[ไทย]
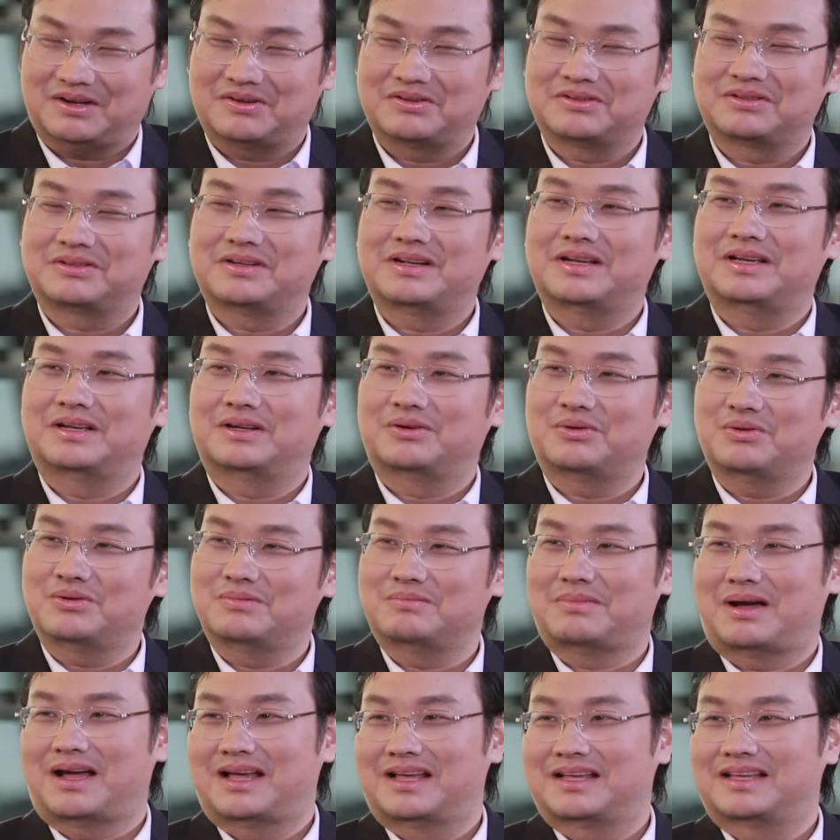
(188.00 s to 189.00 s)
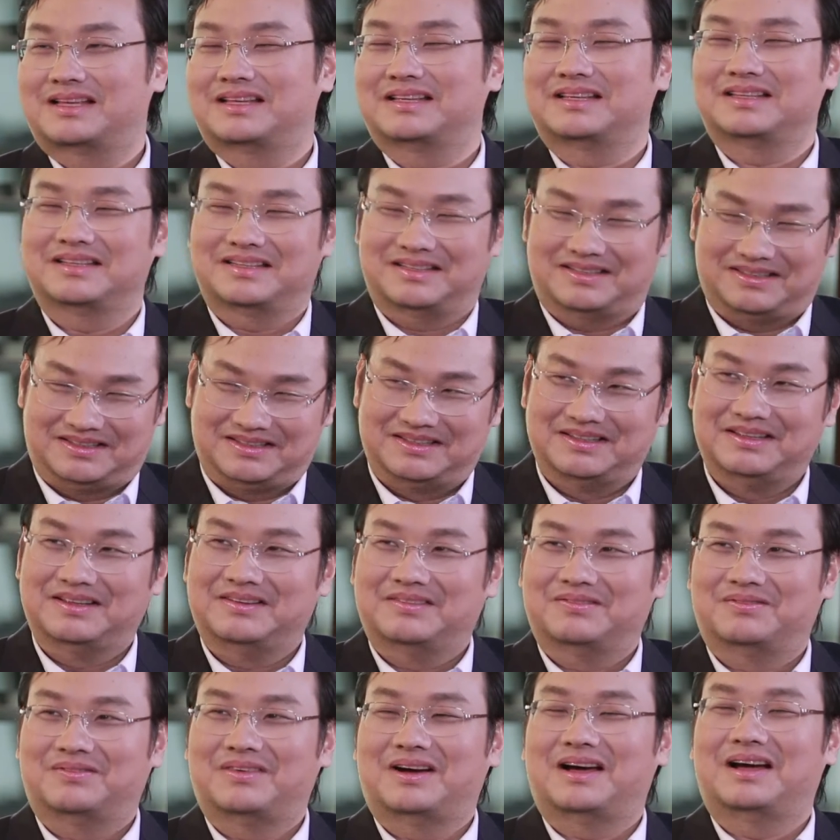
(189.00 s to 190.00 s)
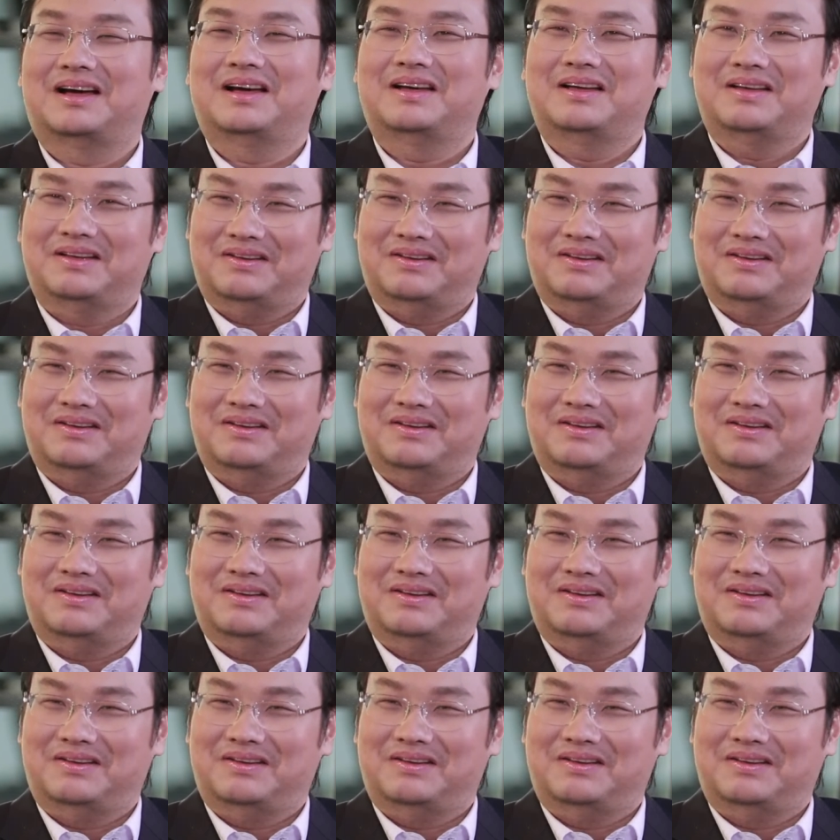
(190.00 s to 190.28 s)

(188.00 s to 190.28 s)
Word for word: กดนตรีรุ่นใหม่เพิ่มหน่อยมา